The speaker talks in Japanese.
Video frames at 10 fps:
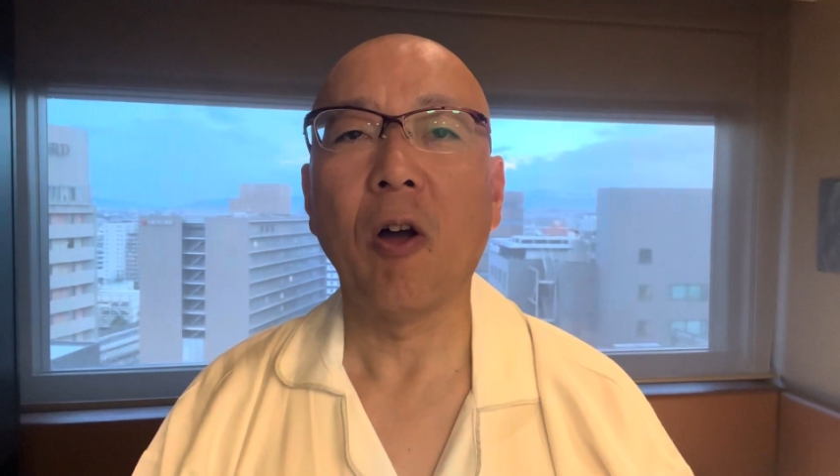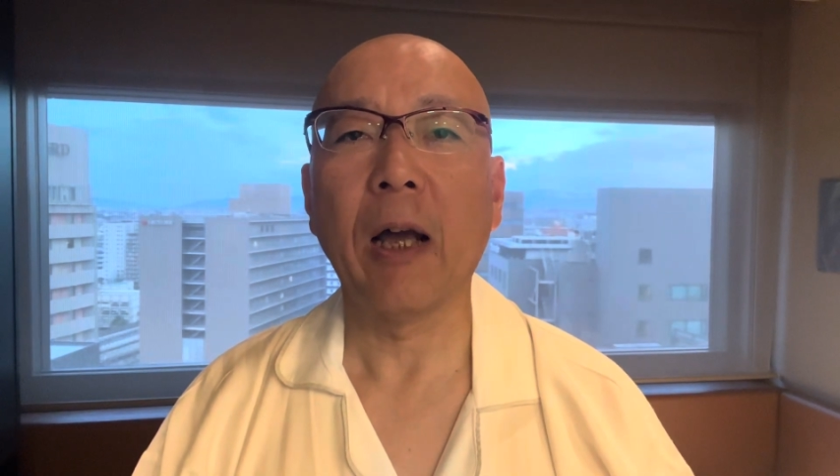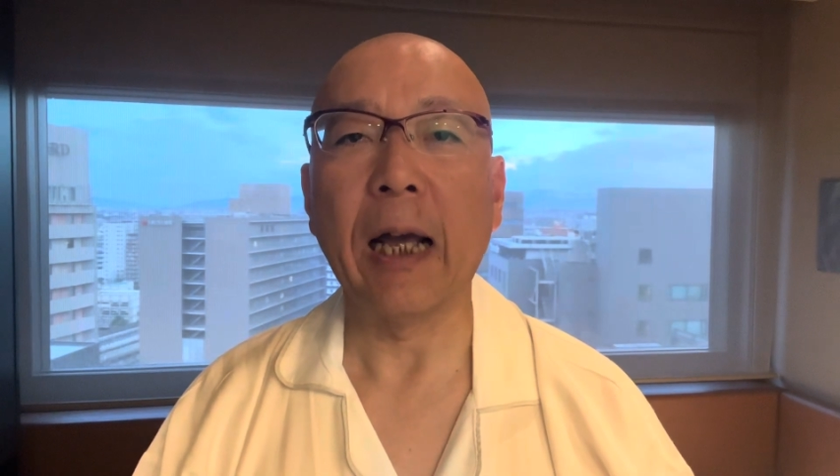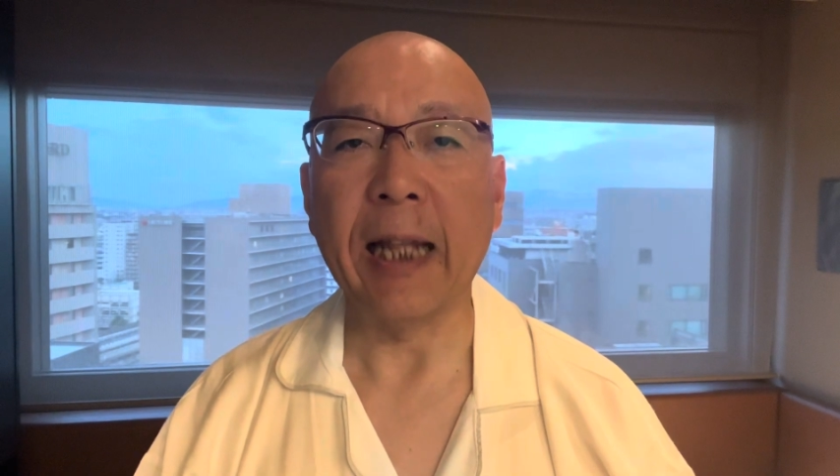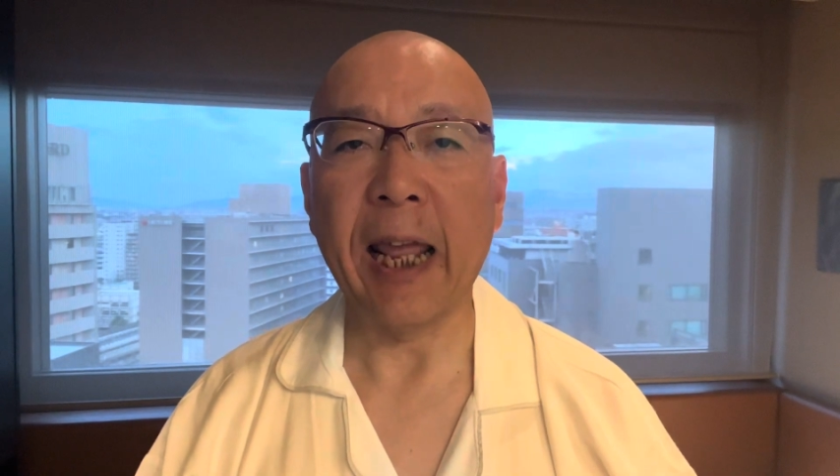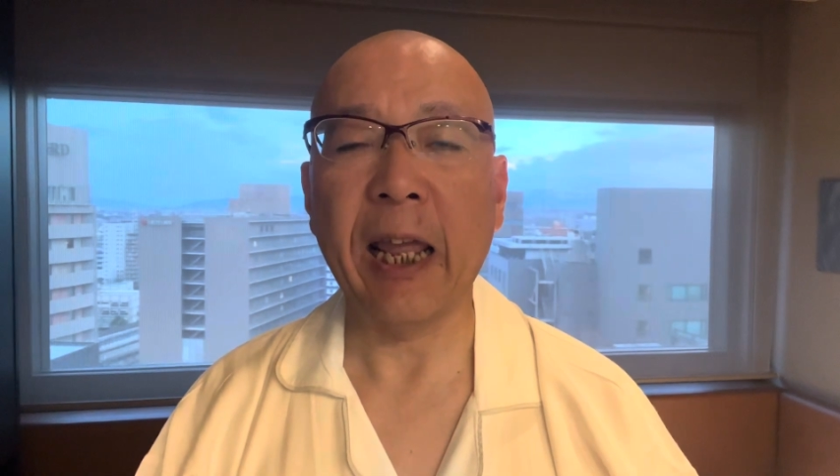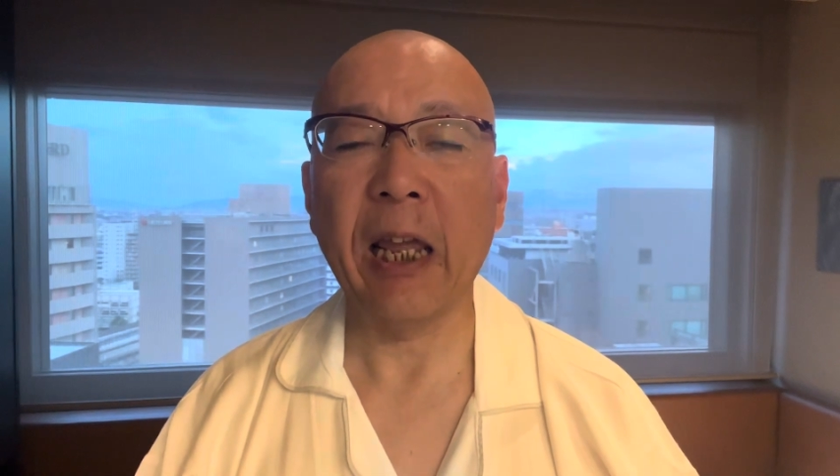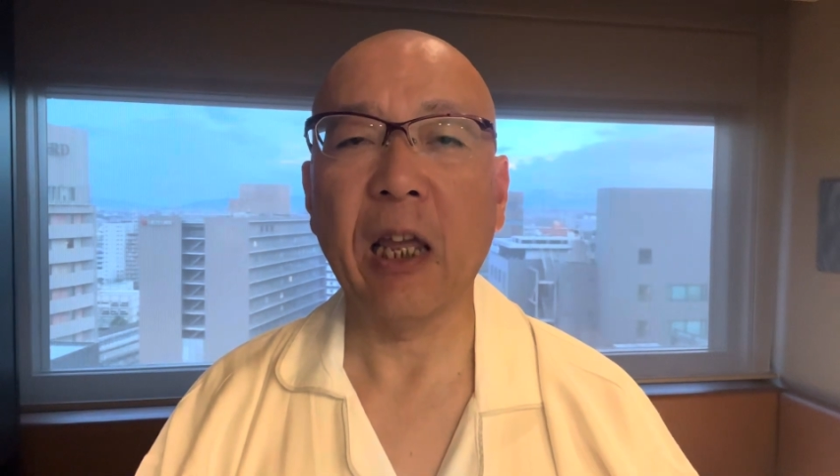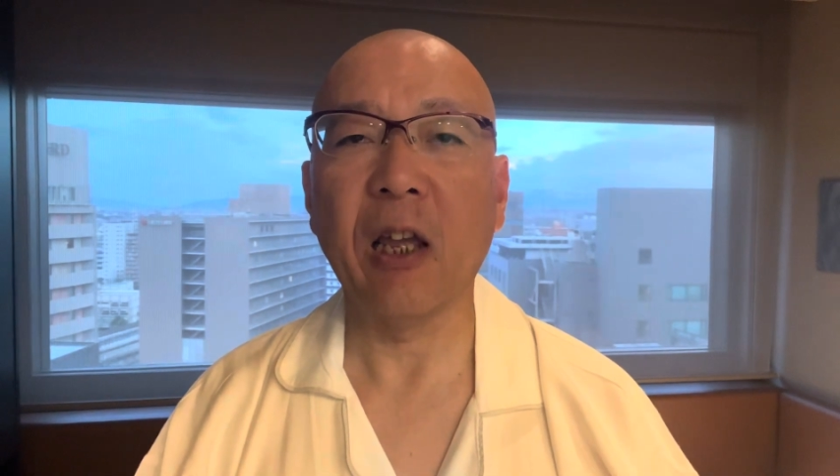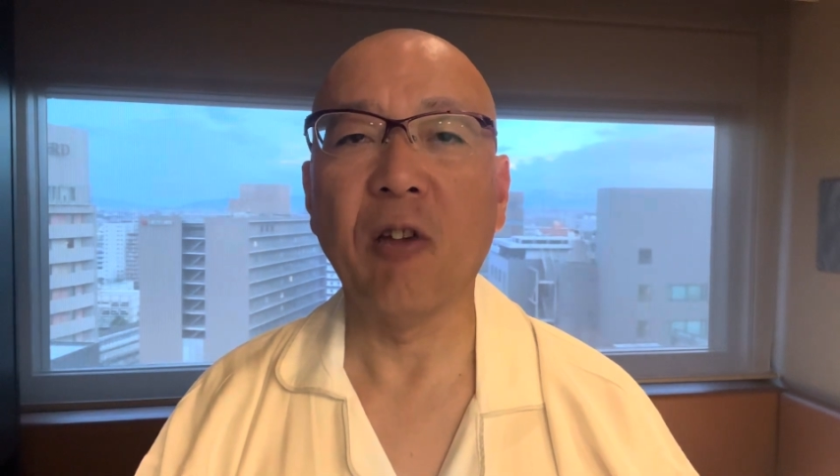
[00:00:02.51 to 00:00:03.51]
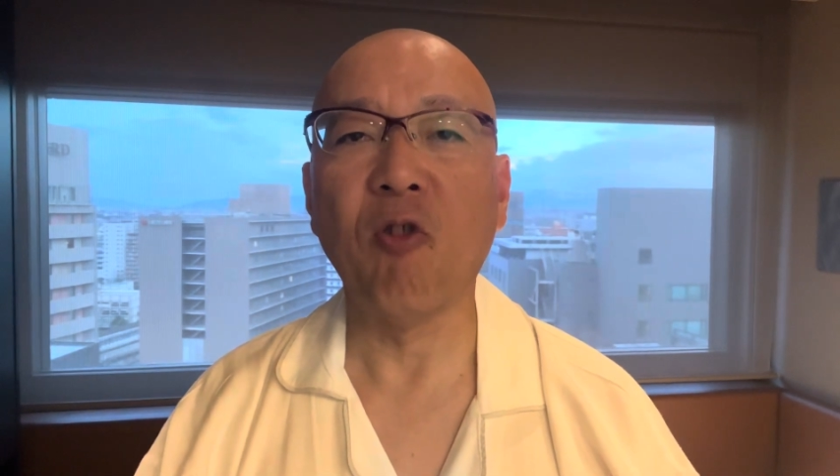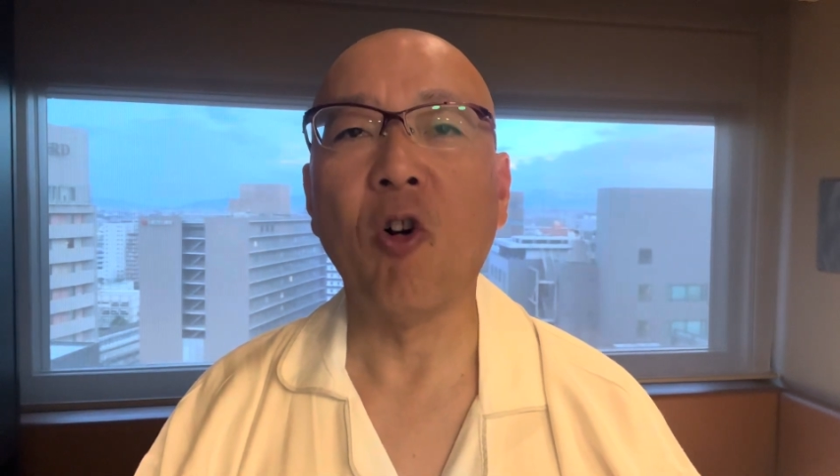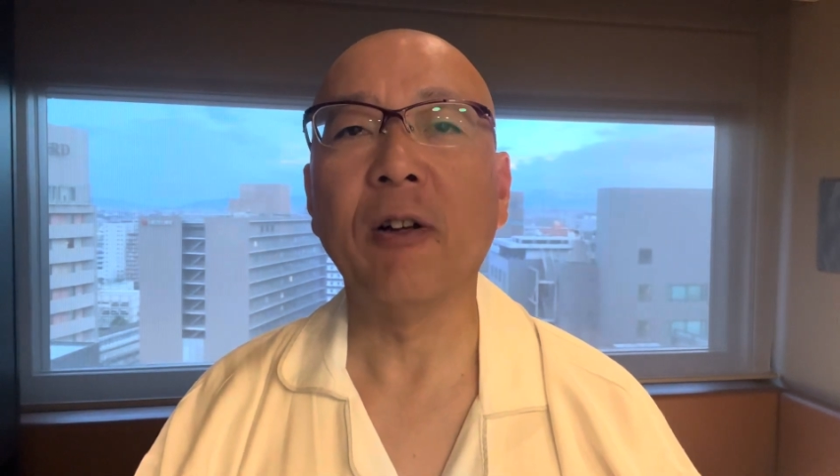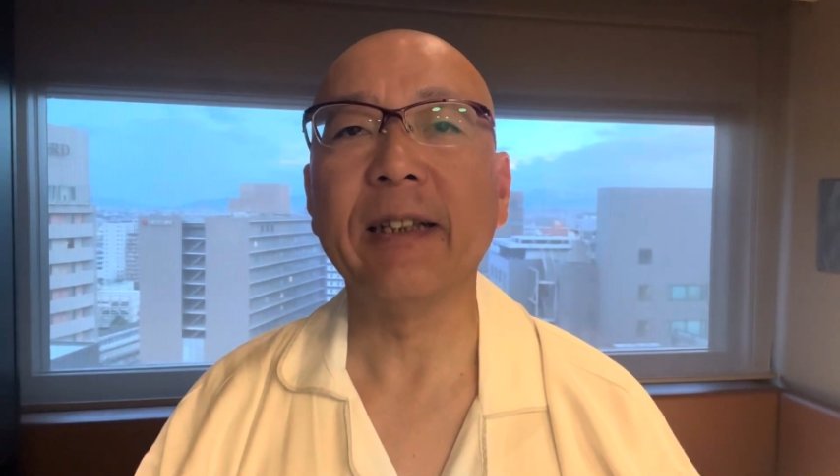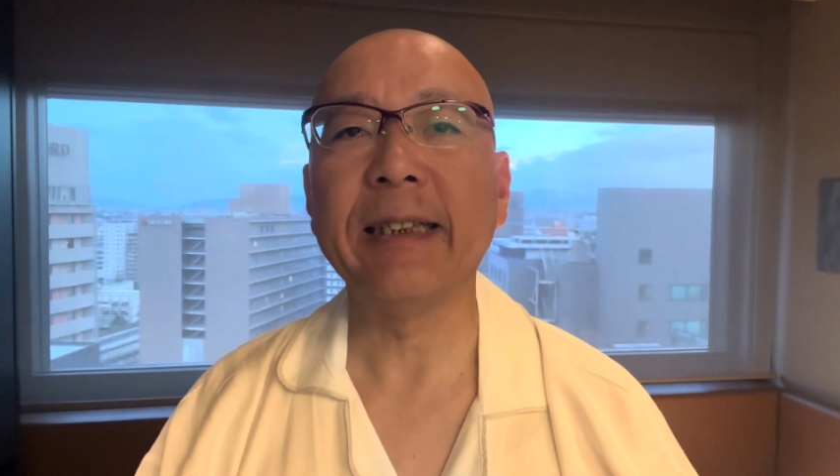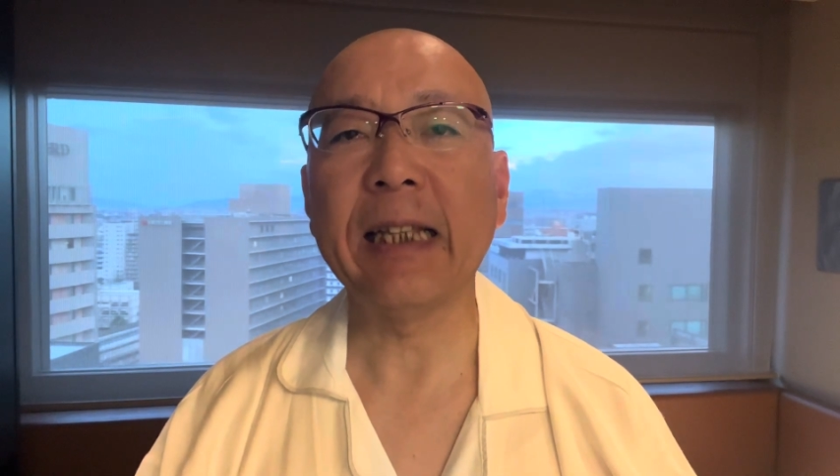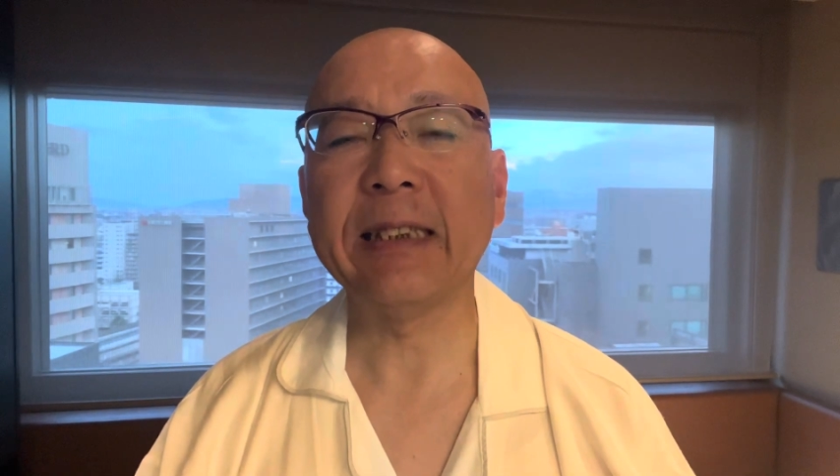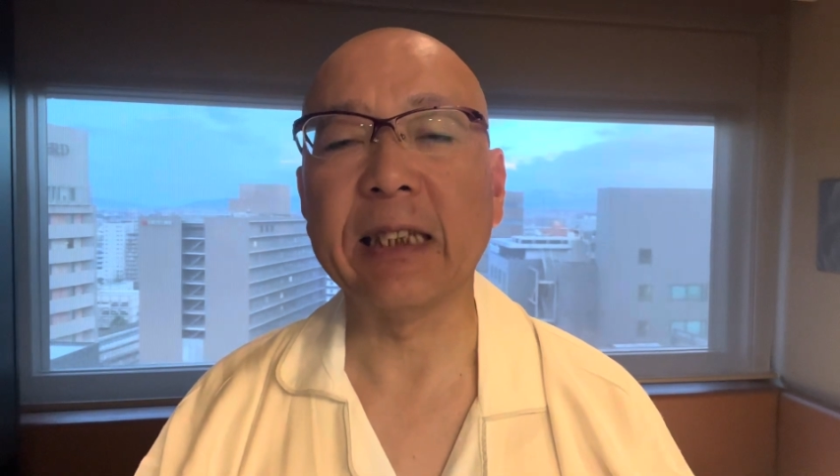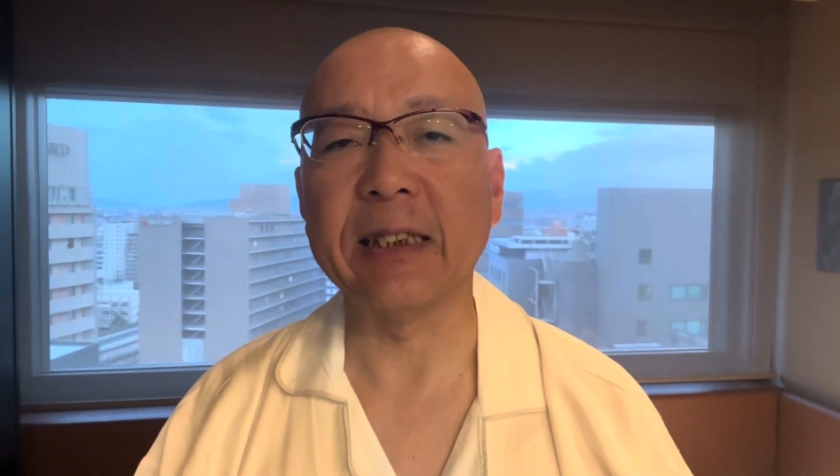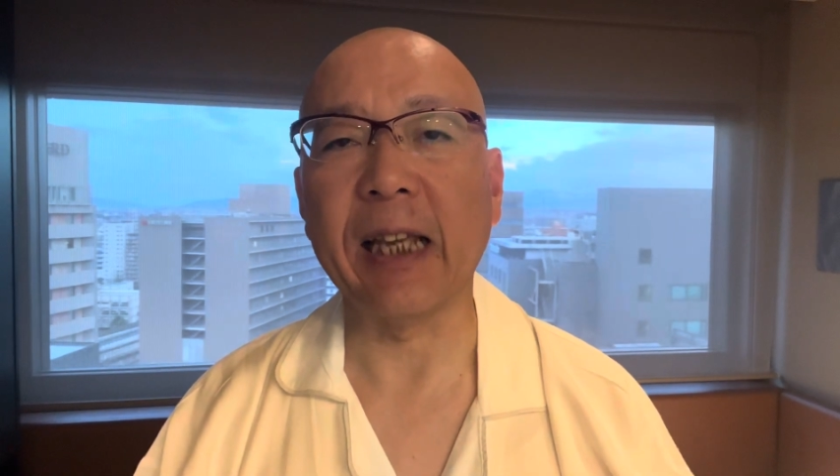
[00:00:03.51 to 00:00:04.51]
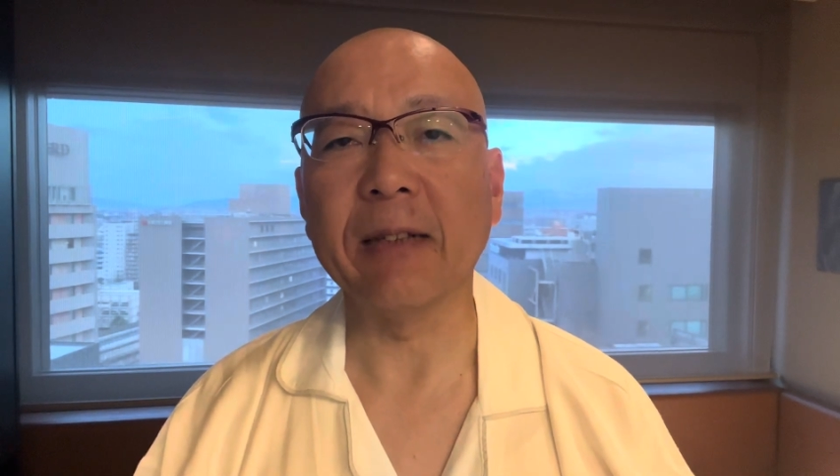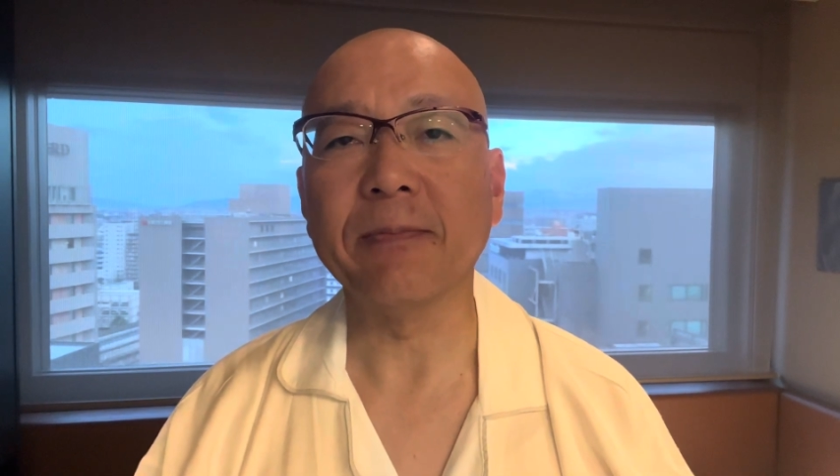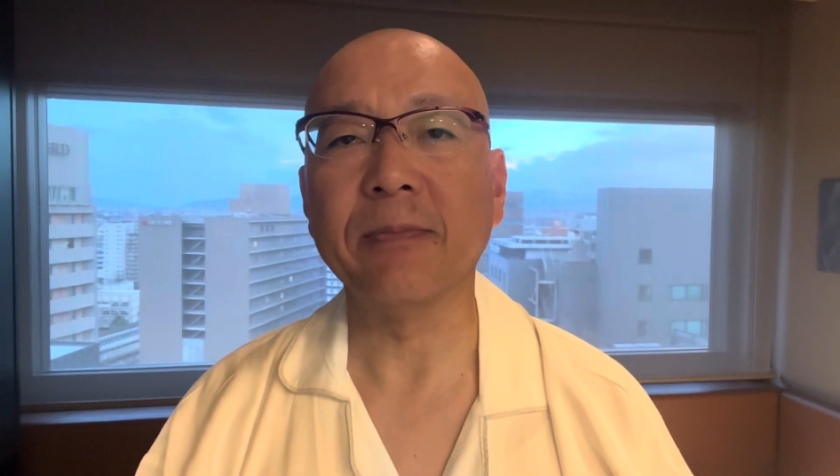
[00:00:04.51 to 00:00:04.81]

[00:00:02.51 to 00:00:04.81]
金をテキサスへ